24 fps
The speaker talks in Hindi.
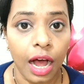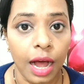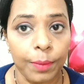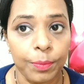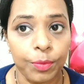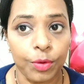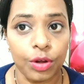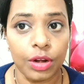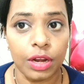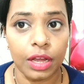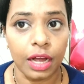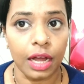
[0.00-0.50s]

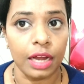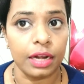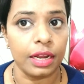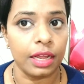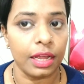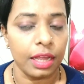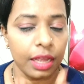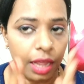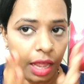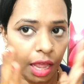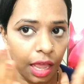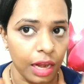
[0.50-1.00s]
आपको लगाना
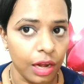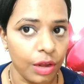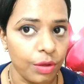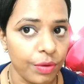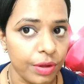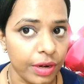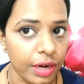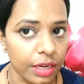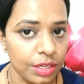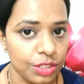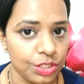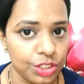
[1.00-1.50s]
है
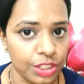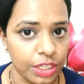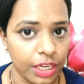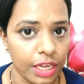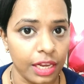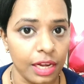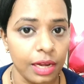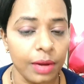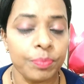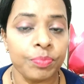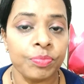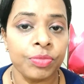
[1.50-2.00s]
एलोवेरा
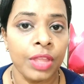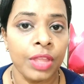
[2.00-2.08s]
जेल